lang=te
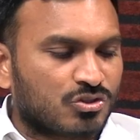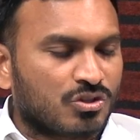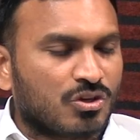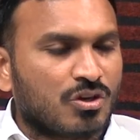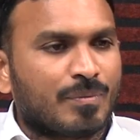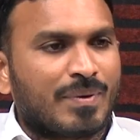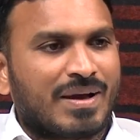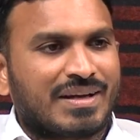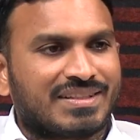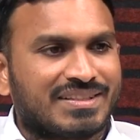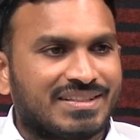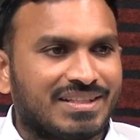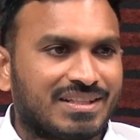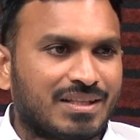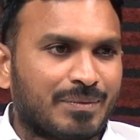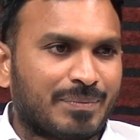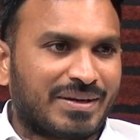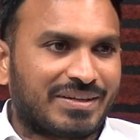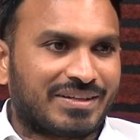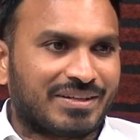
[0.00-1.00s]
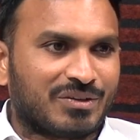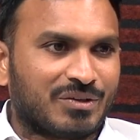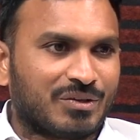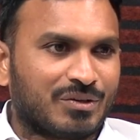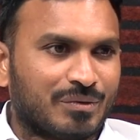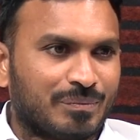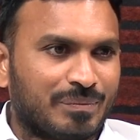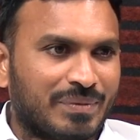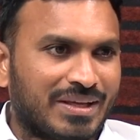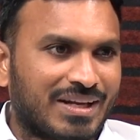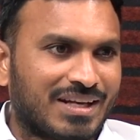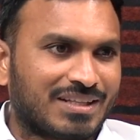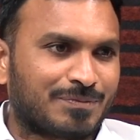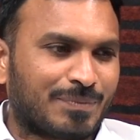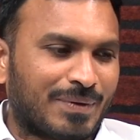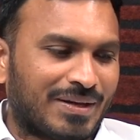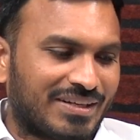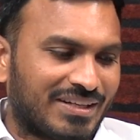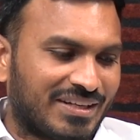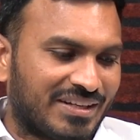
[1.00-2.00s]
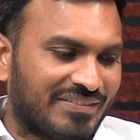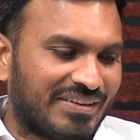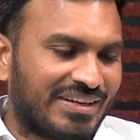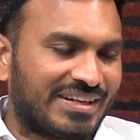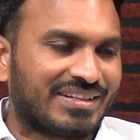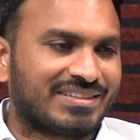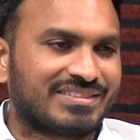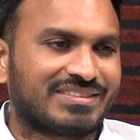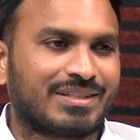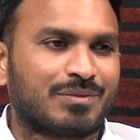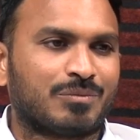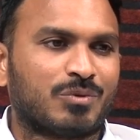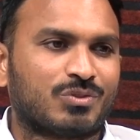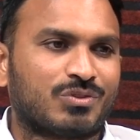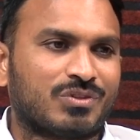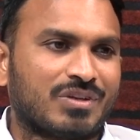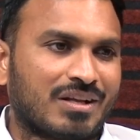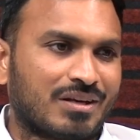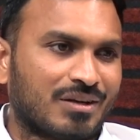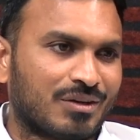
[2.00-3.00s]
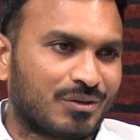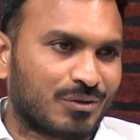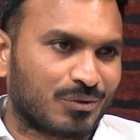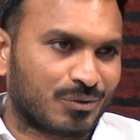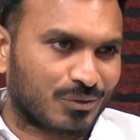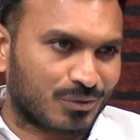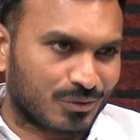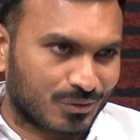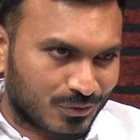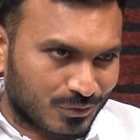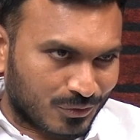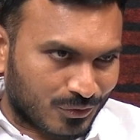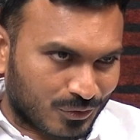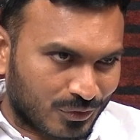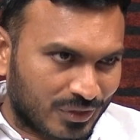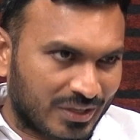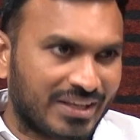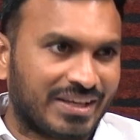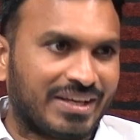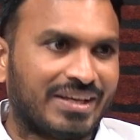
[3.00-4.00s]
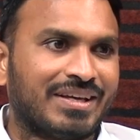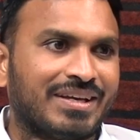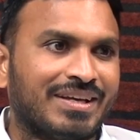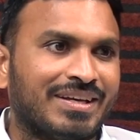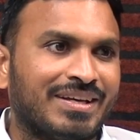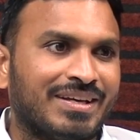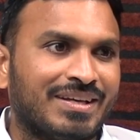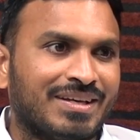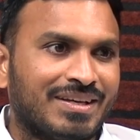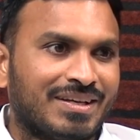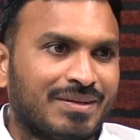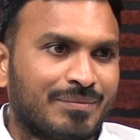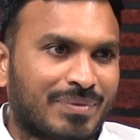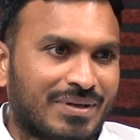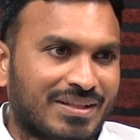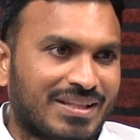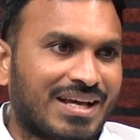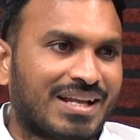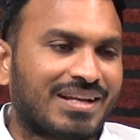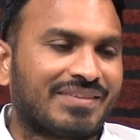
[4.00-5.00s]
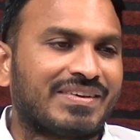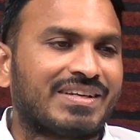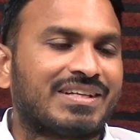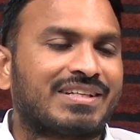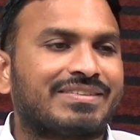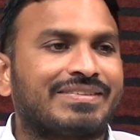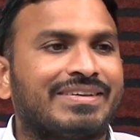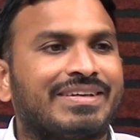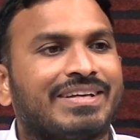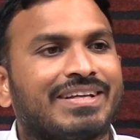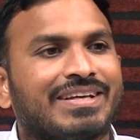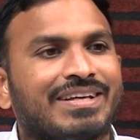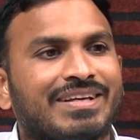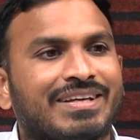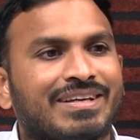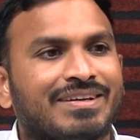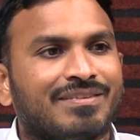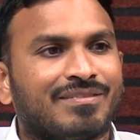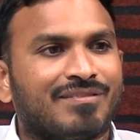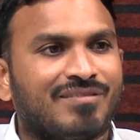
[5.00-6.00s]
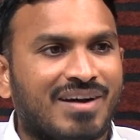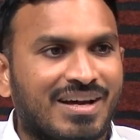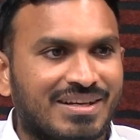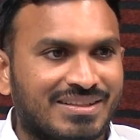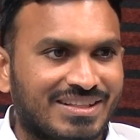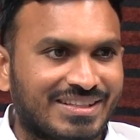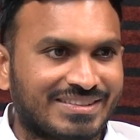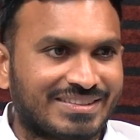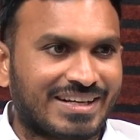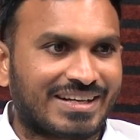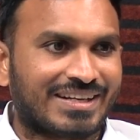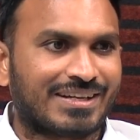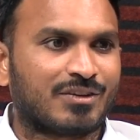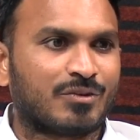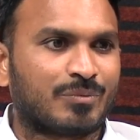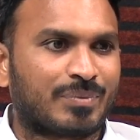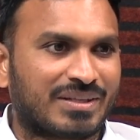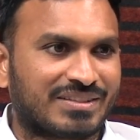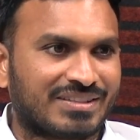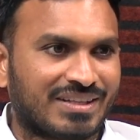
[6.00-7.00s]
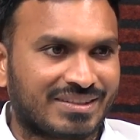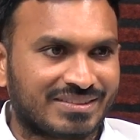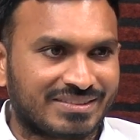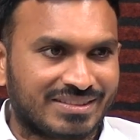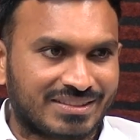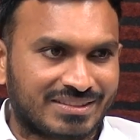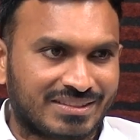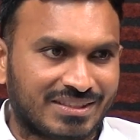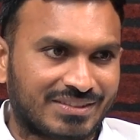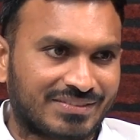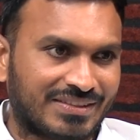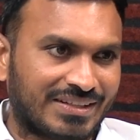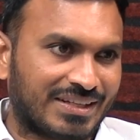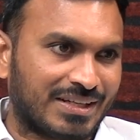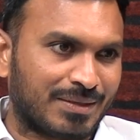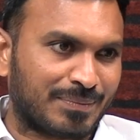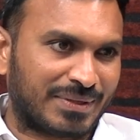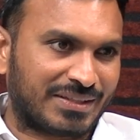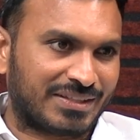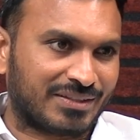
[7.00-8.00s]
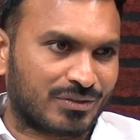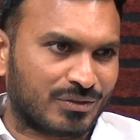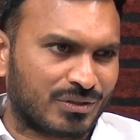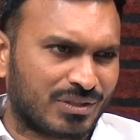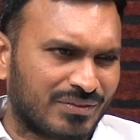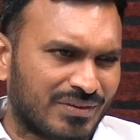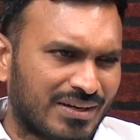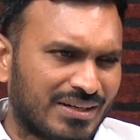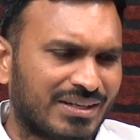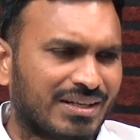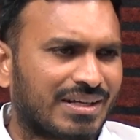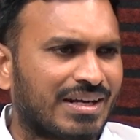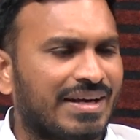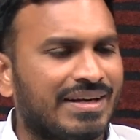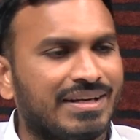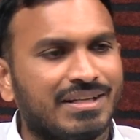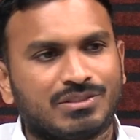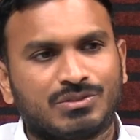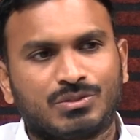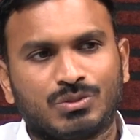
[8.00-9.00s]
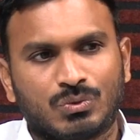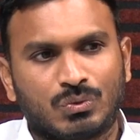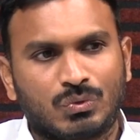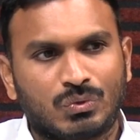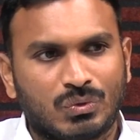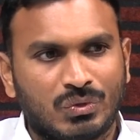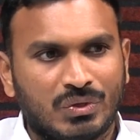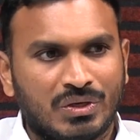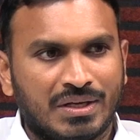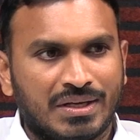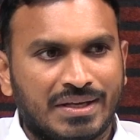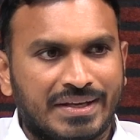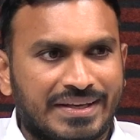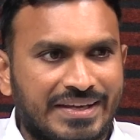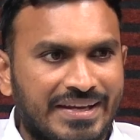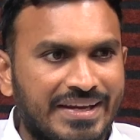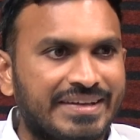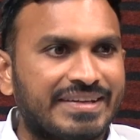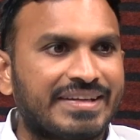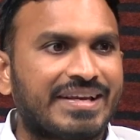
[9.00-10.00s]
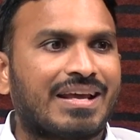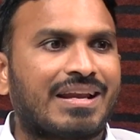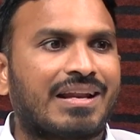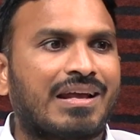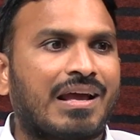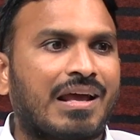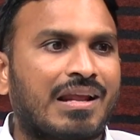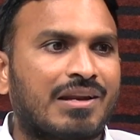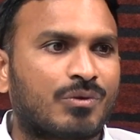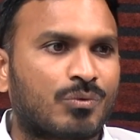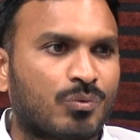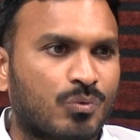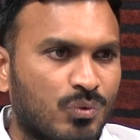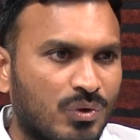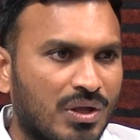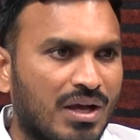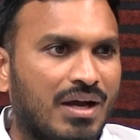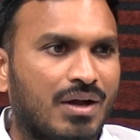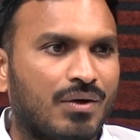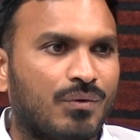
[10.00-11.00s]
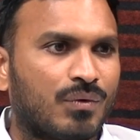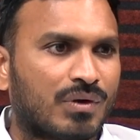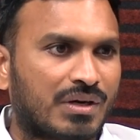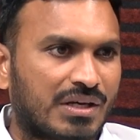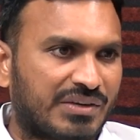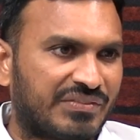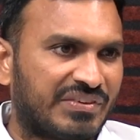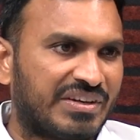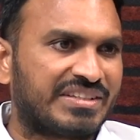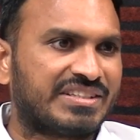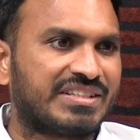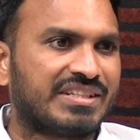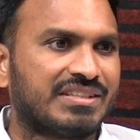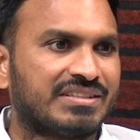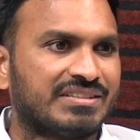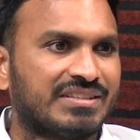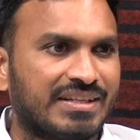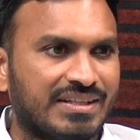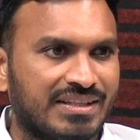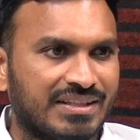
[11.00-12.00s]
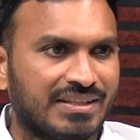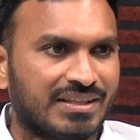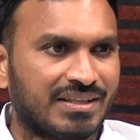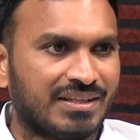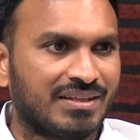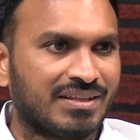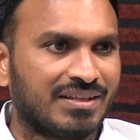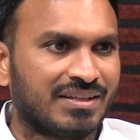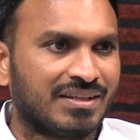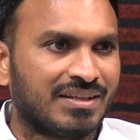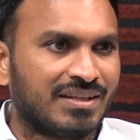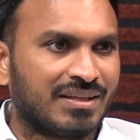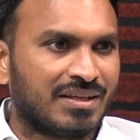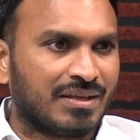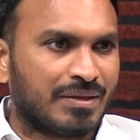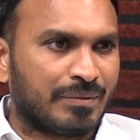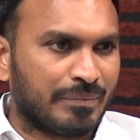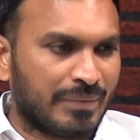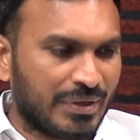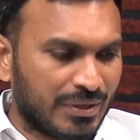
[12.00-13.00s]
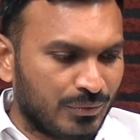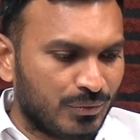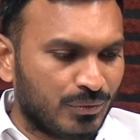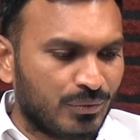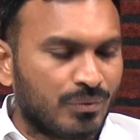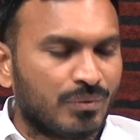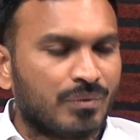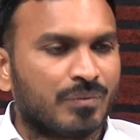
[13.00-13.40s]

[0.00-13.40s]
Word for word: రోజుల్లో భారతీయ జనతా పార్టీలో బీఆర్ఎస్ పార్టీని విలీనం చేయబోతున్నారంటూ కొన్ని ప్రధానమైనటువంటి వార్తా ఛానళ్ళు ప్రచారం చేసినటువంటి నేపథ్యంలోనే వాటిని ఖండిస్తూ కేటీఆర్ గారు కూడా ఒక ట్వీట్ చేయడం జరిగింది మేము